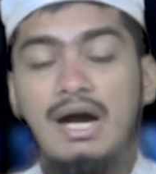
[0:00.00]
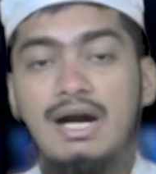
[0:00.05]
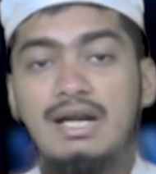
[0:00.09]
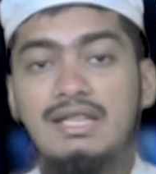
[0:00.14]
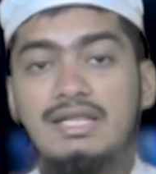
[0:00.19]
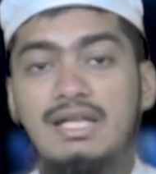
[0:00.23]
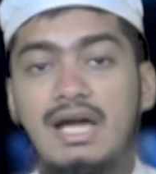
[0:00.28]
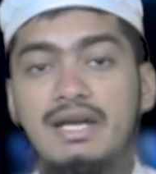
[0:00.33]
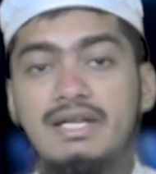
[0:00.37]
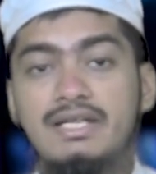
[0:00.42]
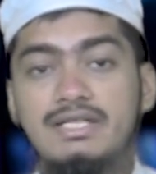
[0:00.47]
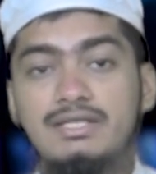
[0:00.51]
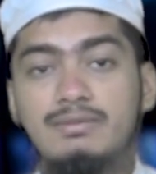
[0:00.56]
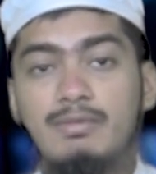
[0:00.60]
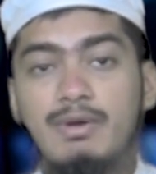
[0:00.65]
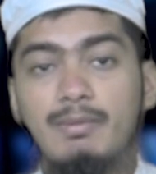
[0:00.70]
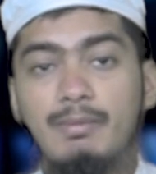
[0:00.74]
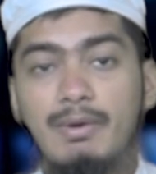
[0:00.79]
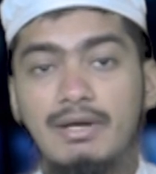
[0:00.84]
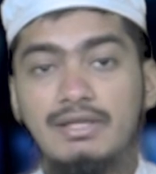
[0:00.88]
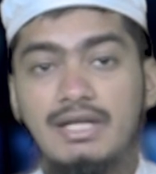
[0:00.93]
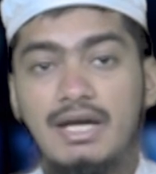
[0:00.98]
अड़तालीस
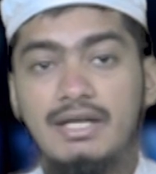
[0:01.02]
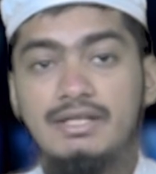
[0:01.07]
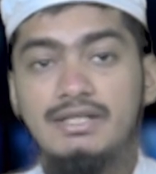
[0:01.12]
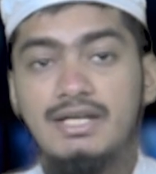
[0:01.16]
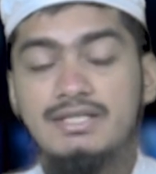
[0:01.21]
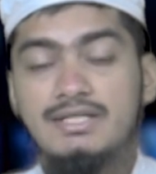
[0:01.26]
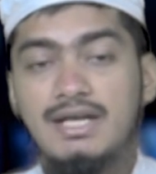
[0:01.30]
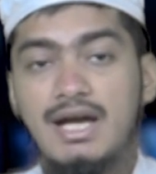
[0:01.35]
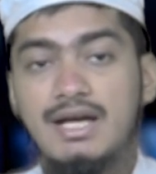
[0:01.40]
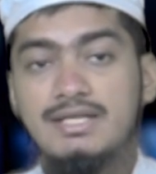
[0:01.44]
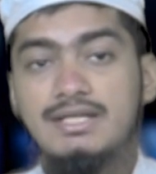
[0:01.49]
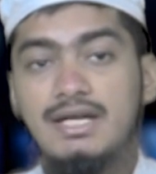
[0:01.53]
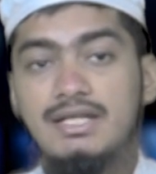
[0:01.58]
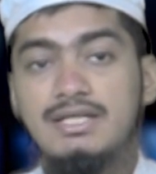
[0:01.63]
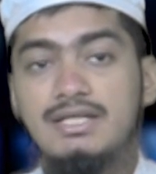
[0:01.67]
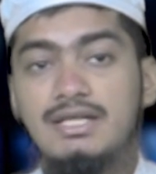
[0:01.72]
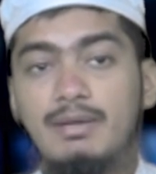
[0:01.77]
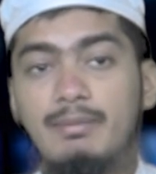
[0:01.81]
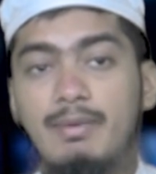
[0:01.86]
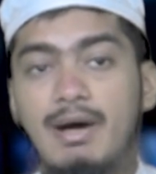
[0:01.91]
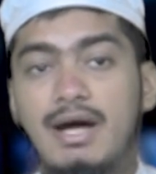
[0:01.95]
में बरतानिया से आज़ादी के